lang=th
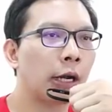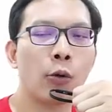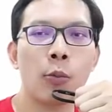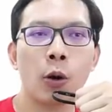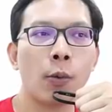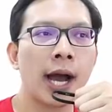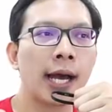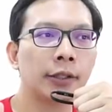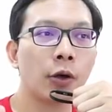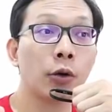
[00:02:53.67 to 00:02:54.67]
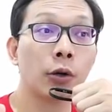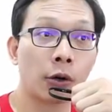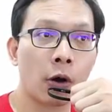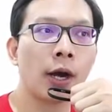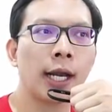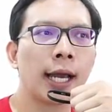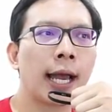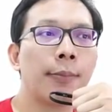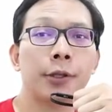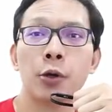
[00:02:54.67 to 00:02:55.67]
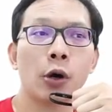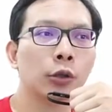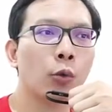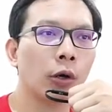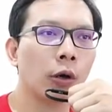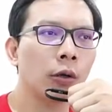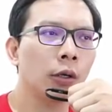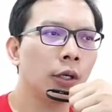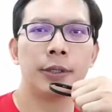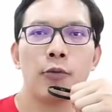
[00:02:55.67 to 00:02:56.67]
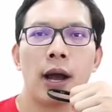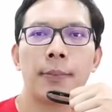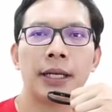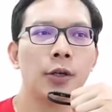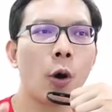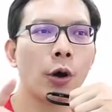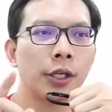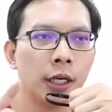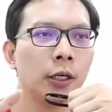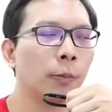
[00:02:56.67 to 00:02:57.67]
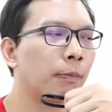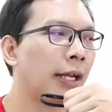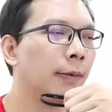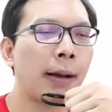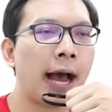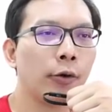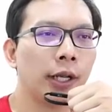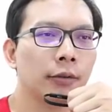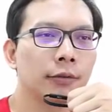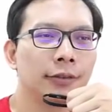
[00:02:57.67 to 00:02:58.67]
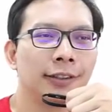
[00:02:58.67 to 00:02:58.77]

เรามองว่าต้องรอให้ราคามันย่อตัวเนาะพี่ว่ามันย่อเยอะลงไปหรือเปล่าเนี่ย